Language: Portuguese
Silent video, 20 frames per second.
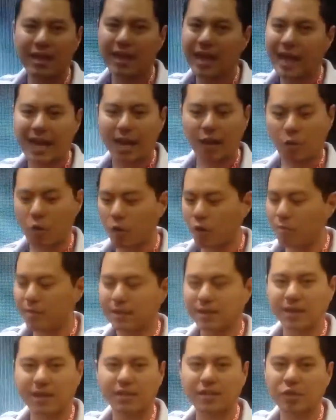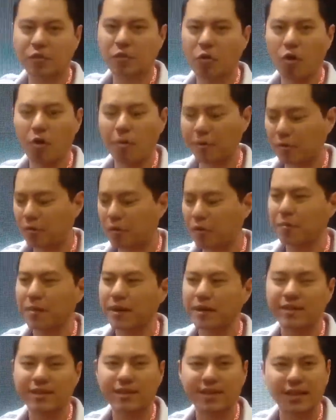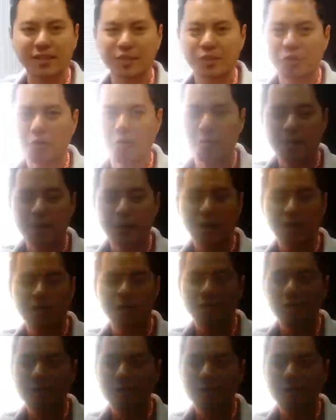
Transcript: é combo atrás de combo, comando atrás de comando.